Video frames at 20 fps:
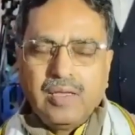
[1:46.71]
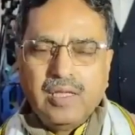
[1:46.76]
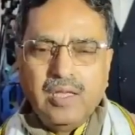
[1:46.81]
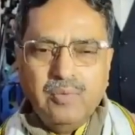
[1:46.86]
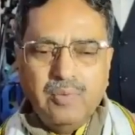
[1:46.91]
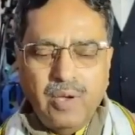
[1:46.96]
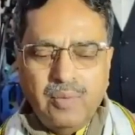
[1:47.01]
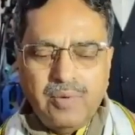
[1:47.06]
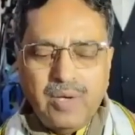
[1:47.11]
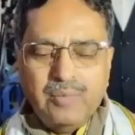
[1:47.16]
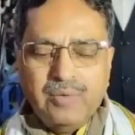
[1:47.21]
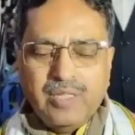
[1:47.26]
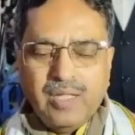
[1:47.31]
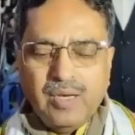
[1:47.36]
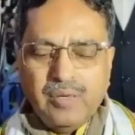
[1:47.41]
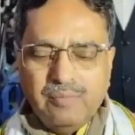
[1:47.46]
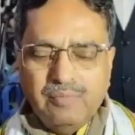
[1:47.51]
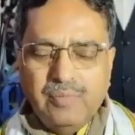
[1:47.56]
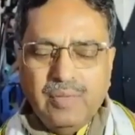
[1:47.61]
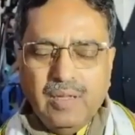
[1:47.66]
কিভাবে
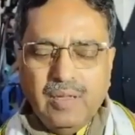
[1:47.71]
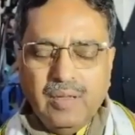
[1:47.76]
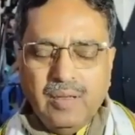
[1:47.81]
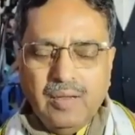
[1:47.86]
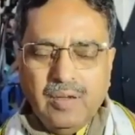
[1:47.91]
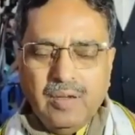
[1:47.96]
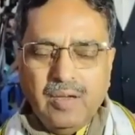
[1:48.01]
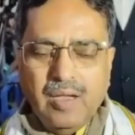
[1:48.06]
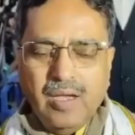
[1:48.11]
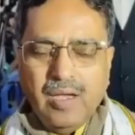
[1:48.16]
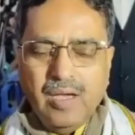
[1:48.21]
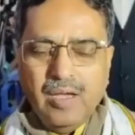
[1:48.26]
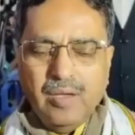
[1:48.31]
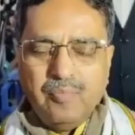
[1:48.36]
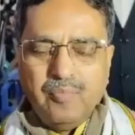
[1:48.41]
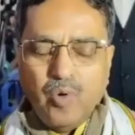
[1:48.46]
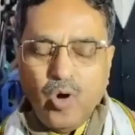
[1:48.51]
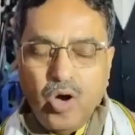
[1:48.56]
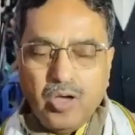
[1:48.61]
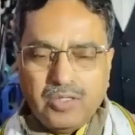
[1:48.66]
আমাদের
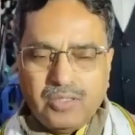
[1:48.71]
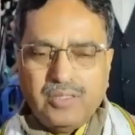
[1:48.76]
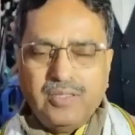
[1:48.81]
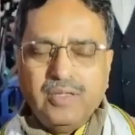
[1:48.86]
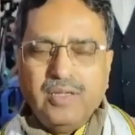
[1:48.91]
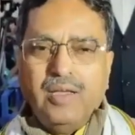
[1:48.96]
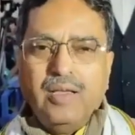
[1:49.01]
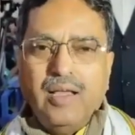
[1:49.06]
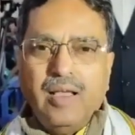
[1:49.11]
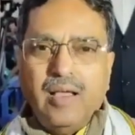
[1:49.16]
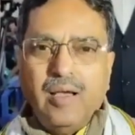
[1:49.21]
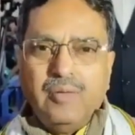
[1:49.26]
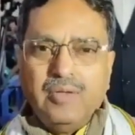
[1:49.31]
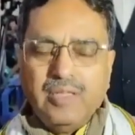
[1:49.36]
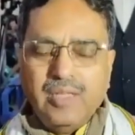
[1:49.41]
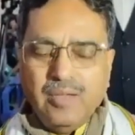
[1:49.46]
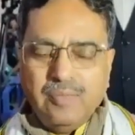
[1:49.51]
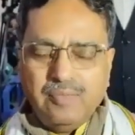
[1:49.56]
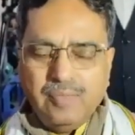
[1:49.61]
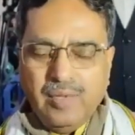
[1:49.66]
পথ
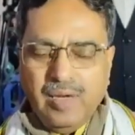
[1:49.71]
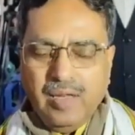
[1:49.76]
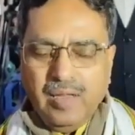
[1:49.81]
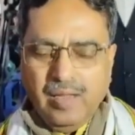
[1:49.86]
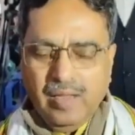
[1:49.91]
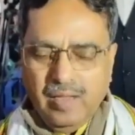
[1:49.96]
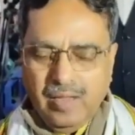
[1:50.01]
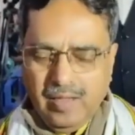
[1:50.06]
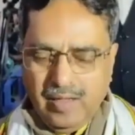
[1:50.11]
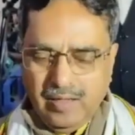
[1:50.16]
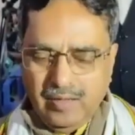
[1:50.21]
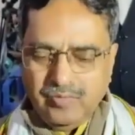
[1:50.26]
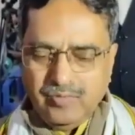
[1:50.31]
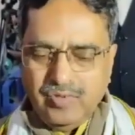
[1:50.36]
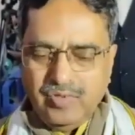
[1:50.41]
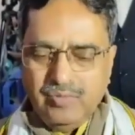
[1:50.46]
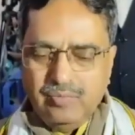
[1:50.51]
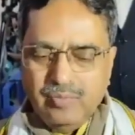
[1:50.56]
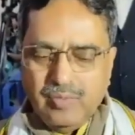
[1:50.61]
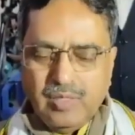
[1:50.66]
আমাদের
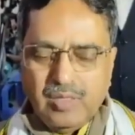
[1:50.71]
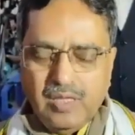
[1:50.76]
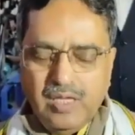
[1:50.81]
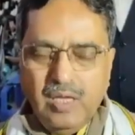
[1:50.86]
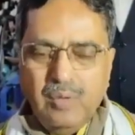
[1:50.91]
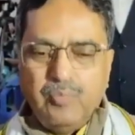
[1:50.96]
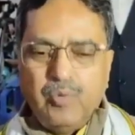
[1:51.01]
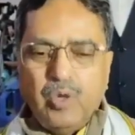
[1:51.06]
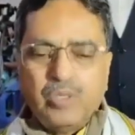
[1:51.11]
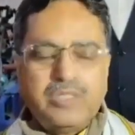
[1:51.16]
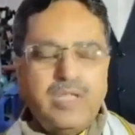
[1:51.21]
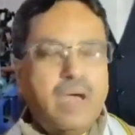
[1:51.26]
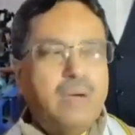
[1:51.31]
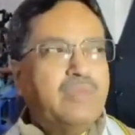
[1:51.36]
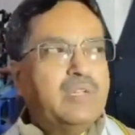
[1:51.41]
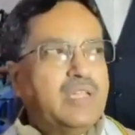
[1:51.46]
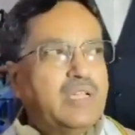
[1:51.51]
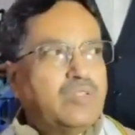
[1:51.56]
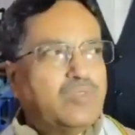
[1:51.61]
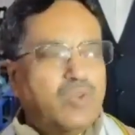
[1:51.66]
কি পথে
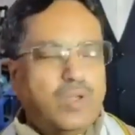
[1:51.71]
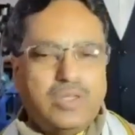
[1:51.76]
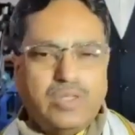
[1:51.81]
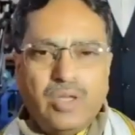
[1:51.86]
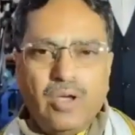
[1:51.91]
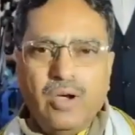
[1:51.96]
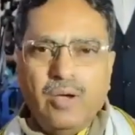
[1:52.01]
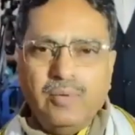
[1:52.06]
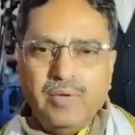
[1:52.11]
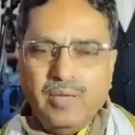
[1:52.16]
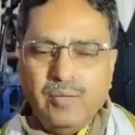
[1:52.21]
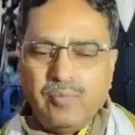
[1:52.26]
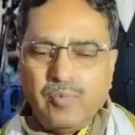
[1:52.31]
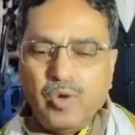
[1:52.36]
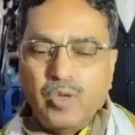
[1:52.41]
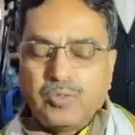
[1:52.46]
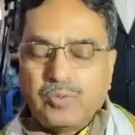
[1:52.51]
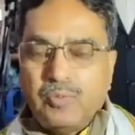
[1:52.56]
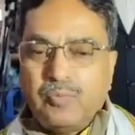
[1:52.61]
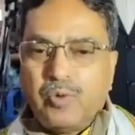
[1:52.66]
আমাদের চলতে হবে
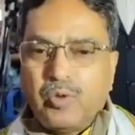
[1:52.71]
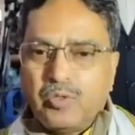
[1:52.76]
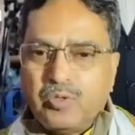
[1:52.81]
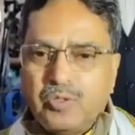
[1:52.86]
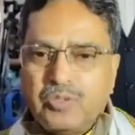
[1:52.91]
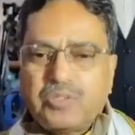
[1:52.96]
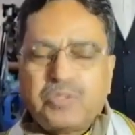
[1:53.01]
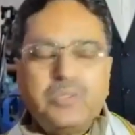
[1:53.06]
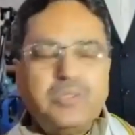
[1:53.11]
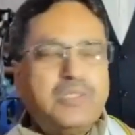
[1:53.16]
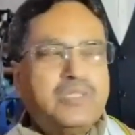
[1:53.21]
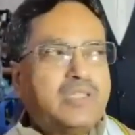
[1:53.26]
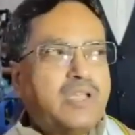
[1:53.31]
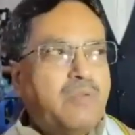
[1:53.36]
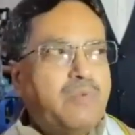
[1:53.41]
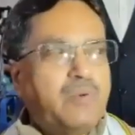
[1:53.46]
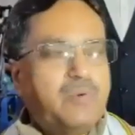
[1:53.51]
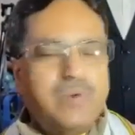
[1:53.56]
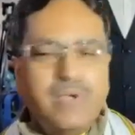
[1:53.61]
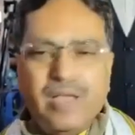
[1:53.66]
পথ প্রদর্শক
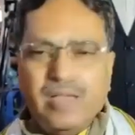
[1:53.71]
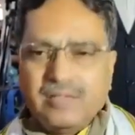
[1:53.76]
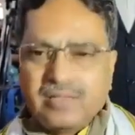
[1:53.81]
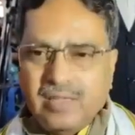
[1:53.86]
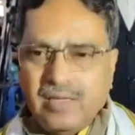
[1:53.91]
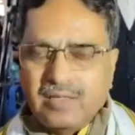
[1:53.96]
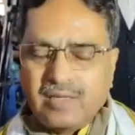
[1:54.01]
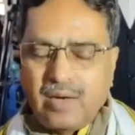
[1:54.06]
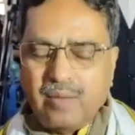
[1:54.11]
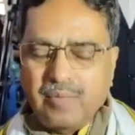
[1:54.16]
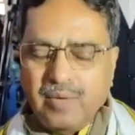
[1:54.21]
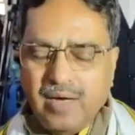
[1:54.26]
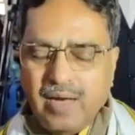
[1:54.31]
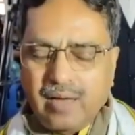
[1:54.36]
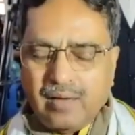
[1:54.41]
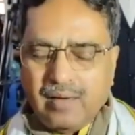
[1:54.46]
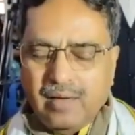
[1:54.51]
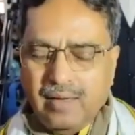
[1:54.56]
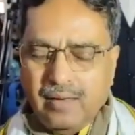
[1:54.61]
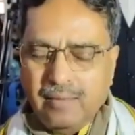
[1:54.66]
হিসাবে উনি আজকে সামনে
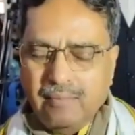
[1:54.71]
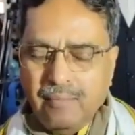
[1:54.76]
রাখলেন